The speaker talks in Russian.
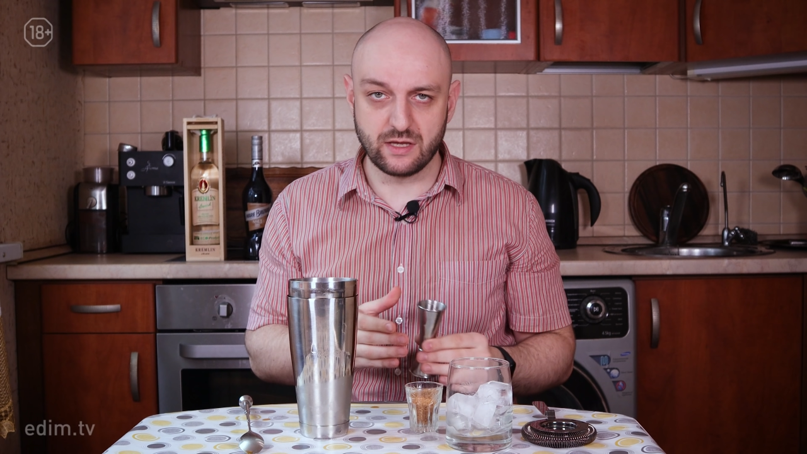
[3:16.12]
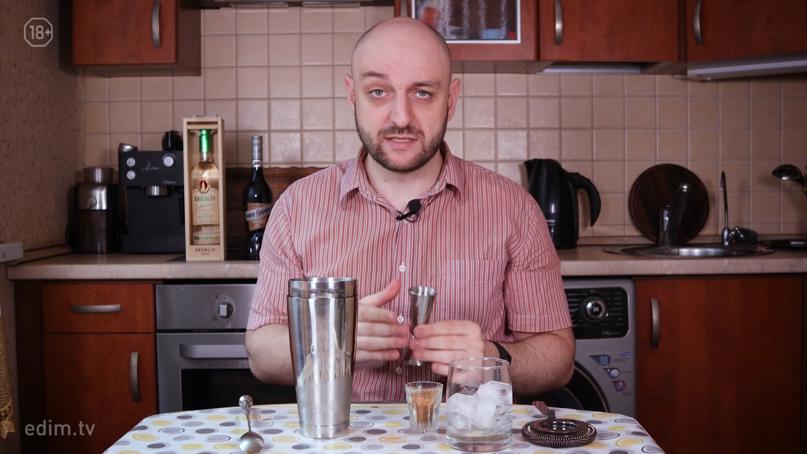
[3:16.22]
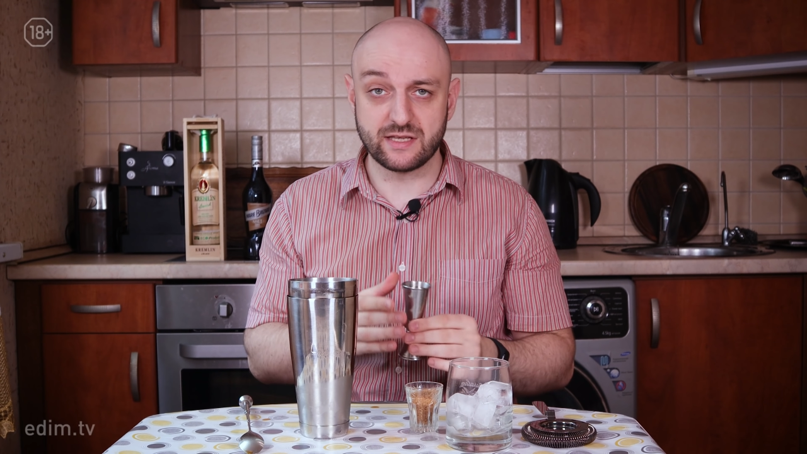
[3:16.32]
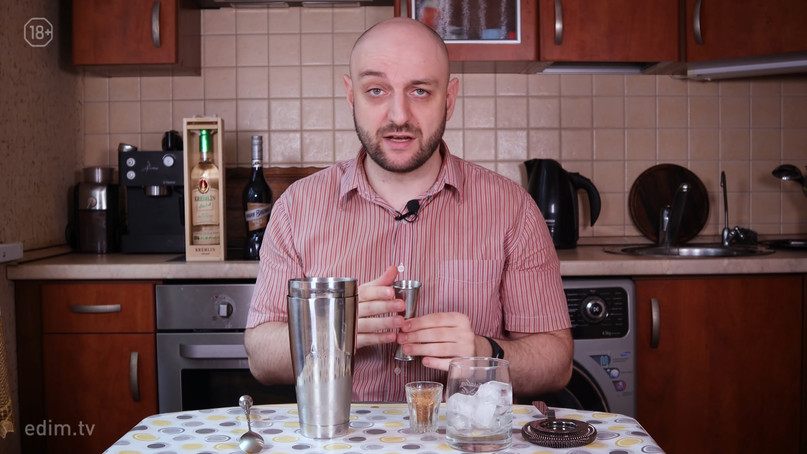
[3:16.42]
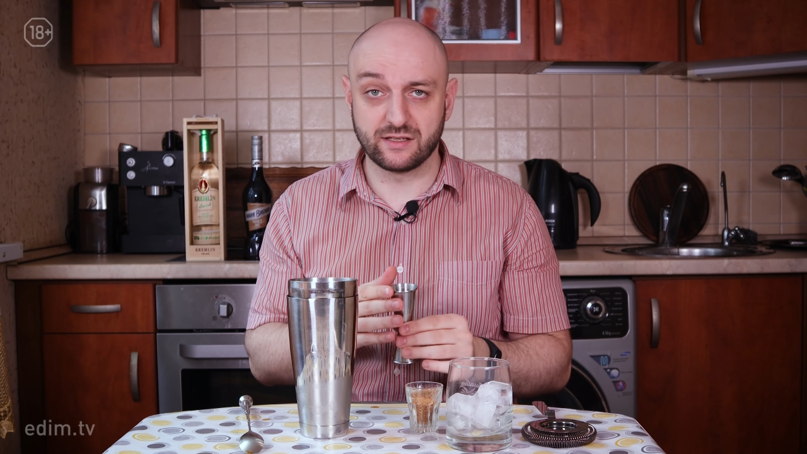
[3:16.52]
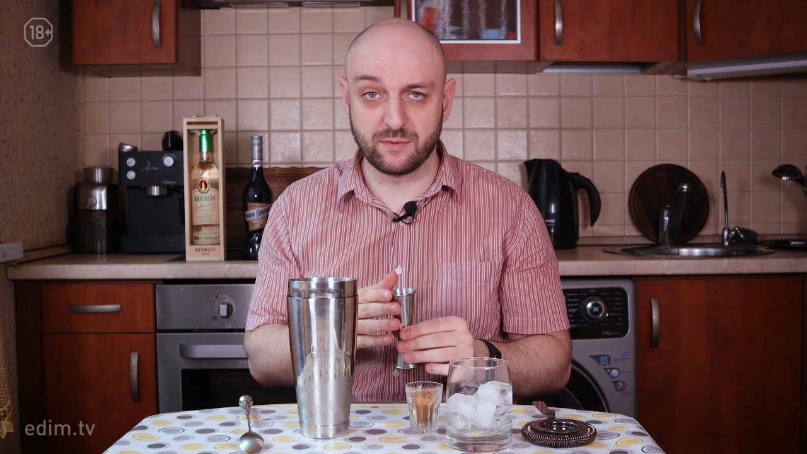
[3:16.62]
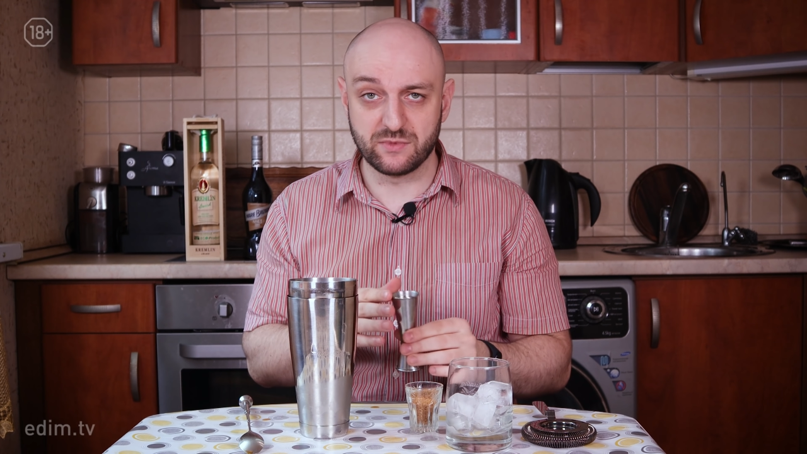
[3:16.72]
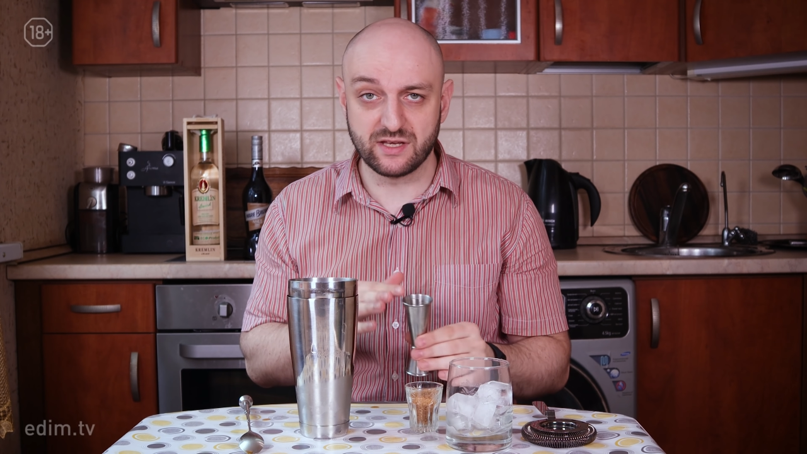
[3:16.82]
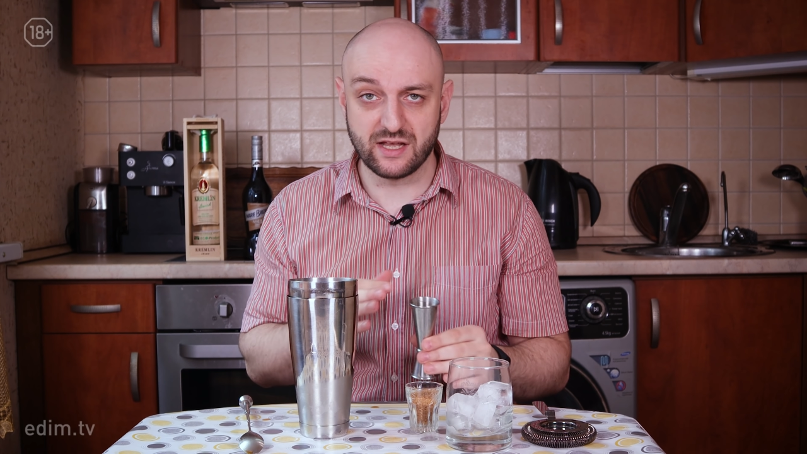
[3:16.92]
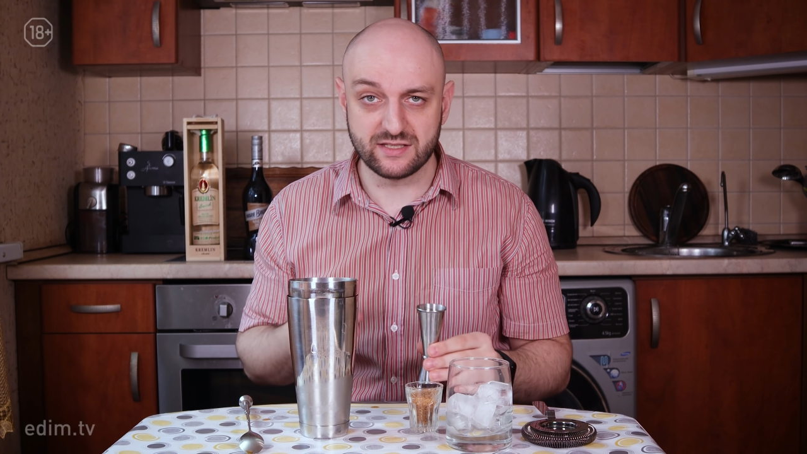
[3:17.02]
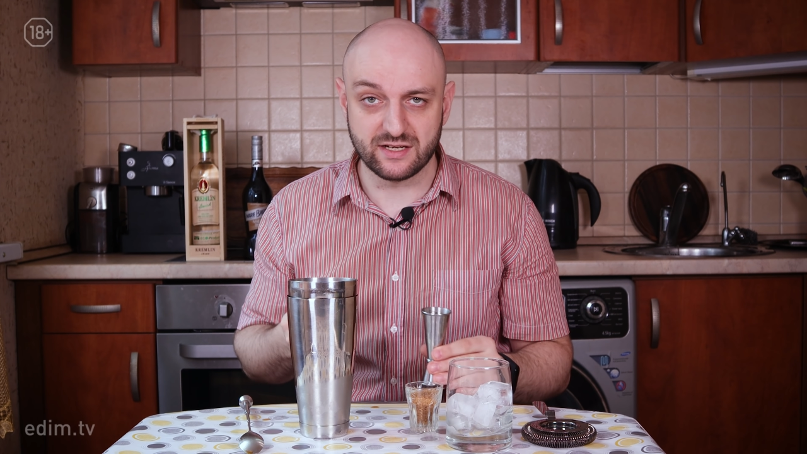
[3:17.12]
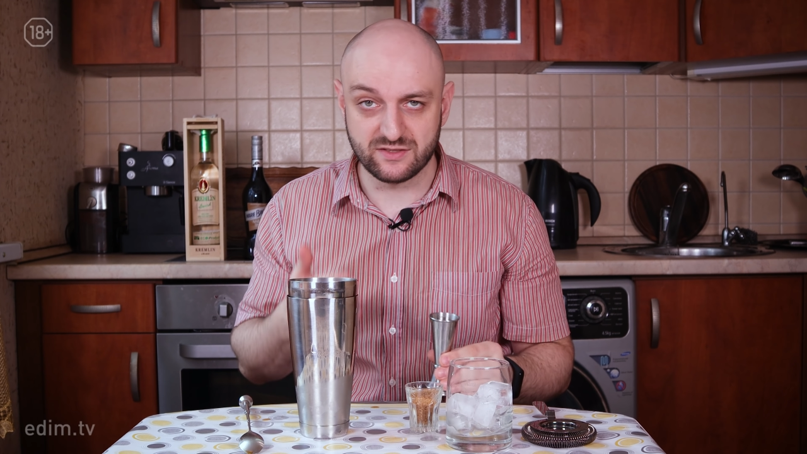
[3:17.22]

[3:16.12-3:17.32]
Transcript: Если сахар там не до конца